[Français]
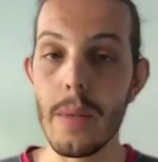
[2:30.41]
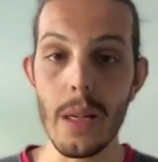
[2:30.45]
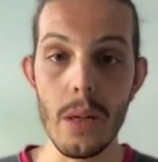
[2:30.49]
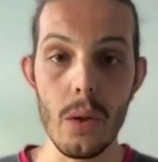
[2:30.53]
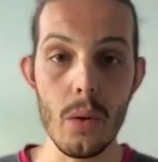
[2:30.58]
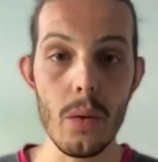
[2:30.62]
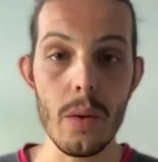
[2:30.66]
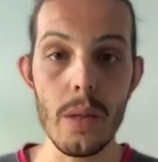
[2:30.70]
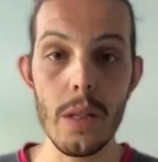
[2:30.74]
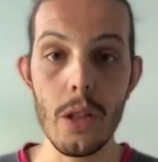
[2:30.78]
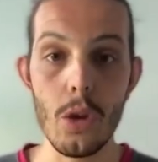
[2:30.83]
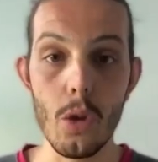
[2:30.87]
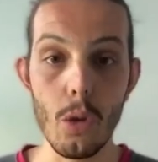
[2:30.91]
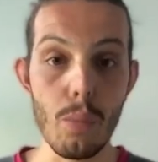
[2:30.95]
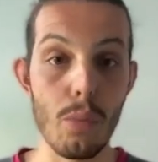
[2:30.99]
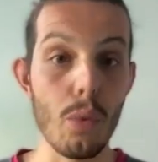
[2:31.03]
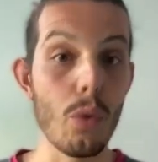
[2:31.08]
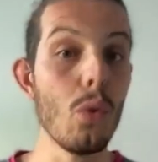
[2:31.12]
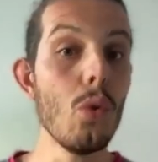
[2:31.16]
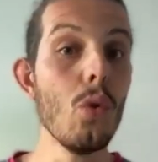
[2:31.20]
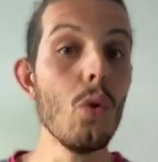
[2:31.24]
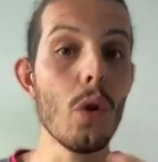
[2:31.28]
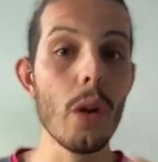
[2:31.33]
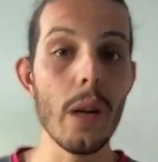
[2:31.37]
des glucides, donc
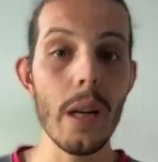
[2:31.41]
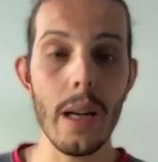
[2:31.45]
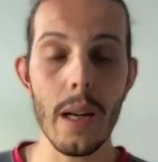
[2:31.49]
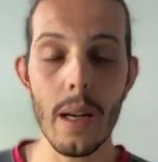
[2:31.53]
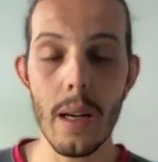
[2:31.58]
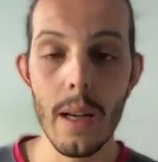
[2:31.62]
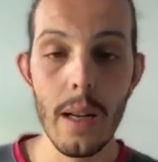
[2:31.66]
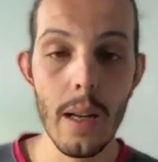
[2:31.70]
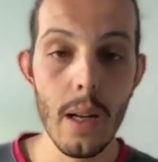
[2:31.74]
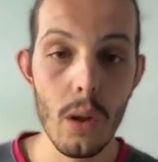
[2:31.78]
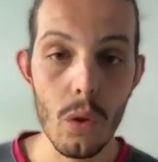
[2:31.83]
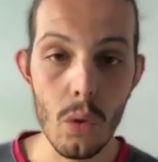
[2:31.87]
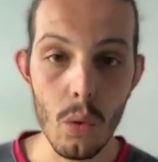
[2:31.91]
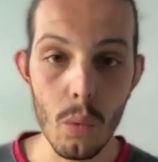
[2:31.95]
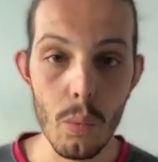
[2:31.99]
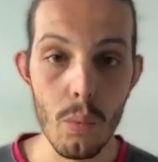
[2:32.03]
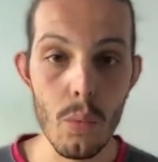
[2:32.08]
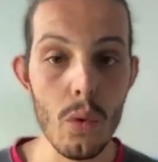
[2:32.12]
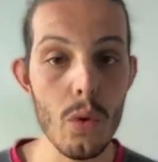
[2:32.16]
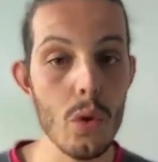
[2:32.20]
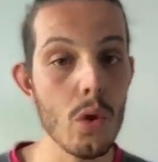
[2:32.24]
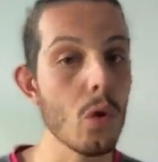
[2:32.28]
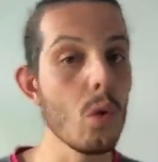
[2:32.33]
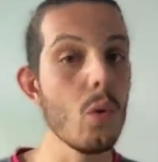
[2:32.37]
pour nourrir ton
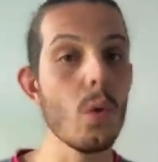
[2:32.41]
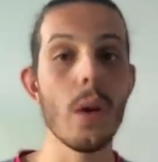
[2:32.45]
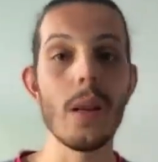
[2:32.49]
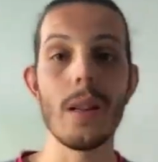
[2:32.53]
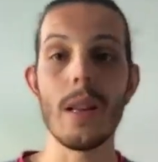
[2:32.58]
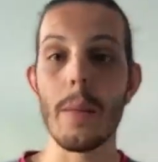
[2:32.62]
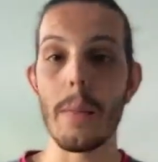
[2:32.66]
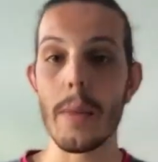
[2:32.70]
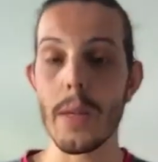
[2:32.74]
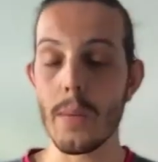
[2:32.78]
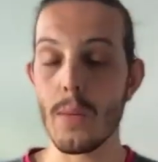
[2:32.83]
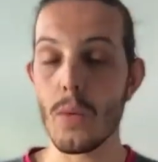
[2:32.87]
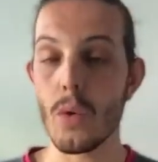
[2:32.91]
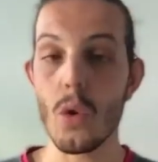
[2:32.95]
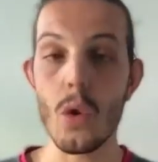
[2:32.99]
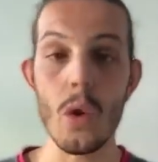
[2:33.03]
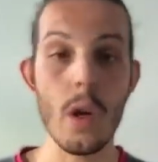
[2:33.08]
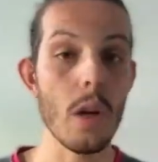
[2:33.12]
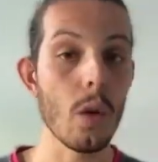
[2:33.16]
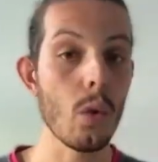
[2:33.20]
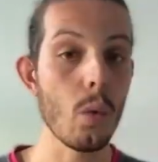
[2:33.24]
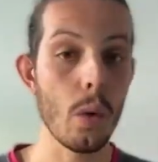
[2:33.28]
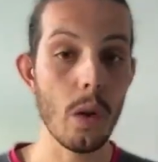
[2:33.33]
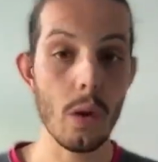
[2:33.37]
muscle, nourrir ta masse
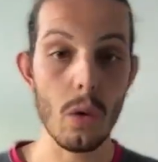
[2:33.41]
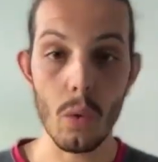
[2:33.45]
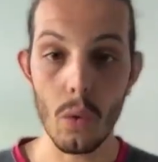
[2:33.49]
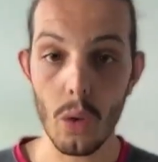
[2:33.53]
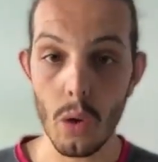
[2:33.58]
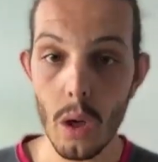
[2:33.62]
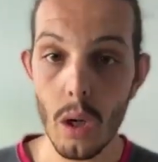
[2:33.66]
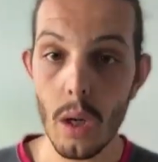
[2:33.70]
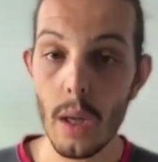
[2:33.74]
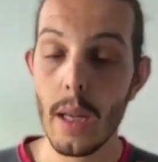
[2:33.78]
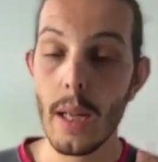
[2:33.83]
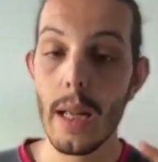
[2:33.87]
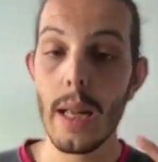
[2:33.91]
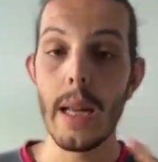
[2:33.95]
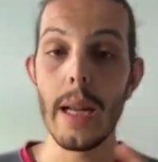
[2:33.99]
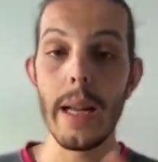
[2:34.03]
musculaire, nourrir ton corps.